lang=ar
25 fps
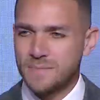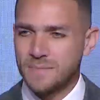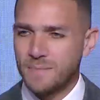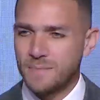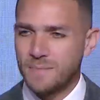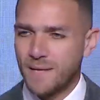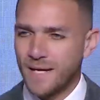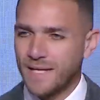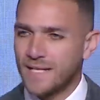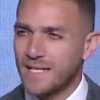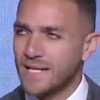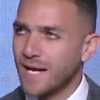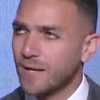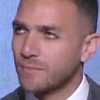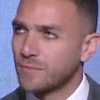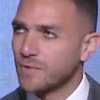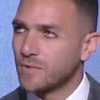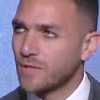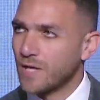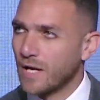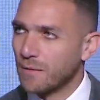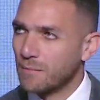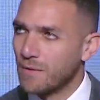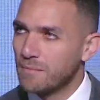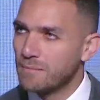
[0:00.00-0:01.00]
اسماعيل عبد
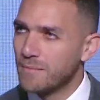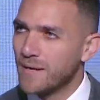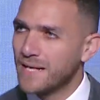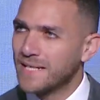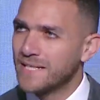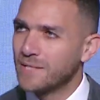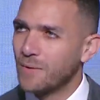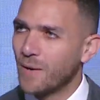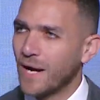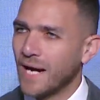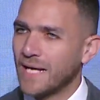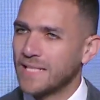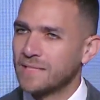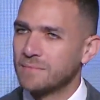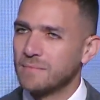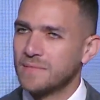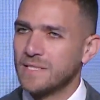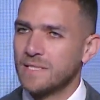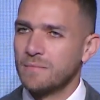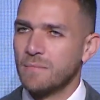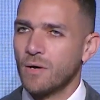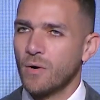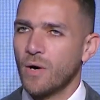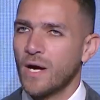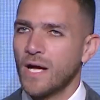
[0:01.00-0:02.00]
الرحمن مجدي واحد
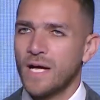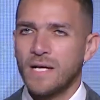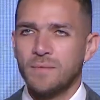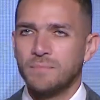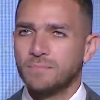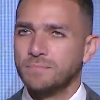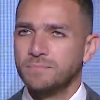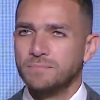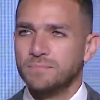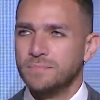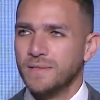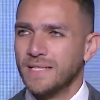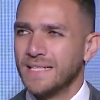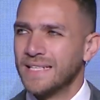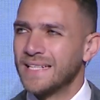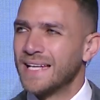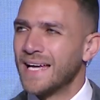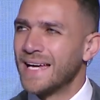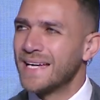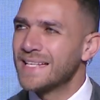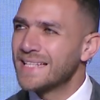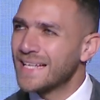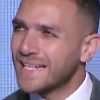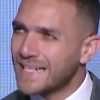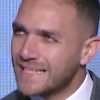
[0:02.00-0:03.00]
من المواهب
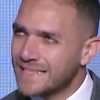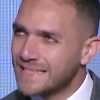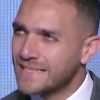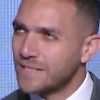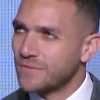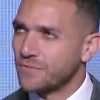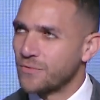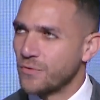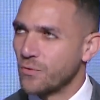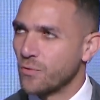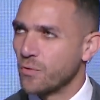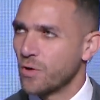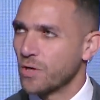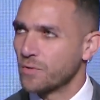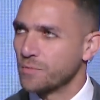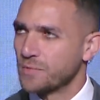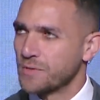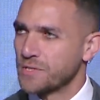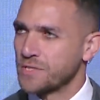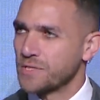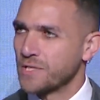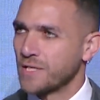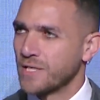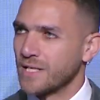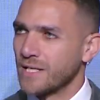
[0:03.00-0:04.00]
الجيده جدا في الكره
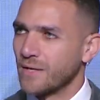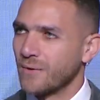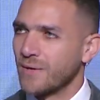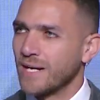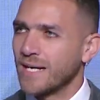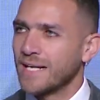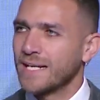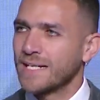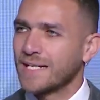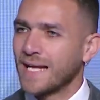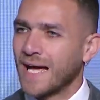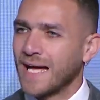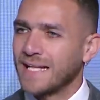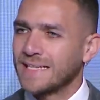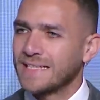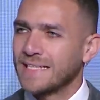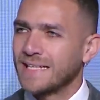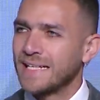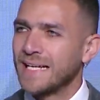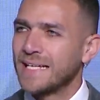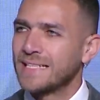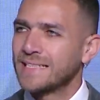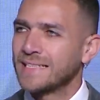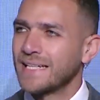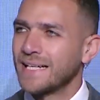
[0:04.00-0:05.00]
المصريه ولكن
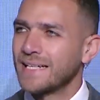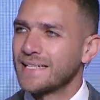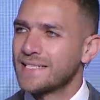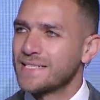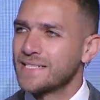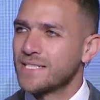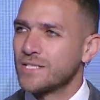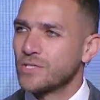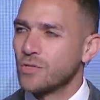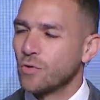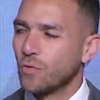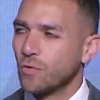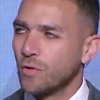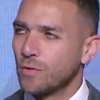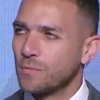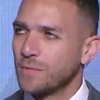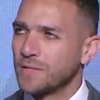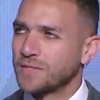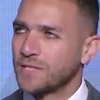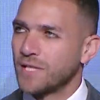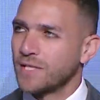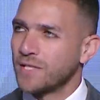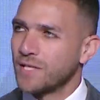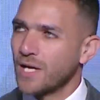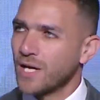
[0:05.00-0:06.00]
حتى الان تحس ان هو
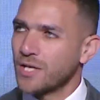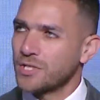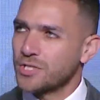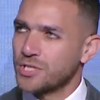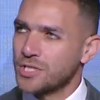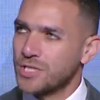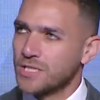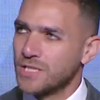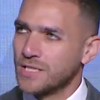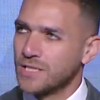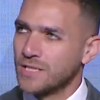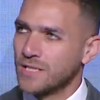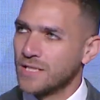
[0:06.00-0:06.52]
ما طلعش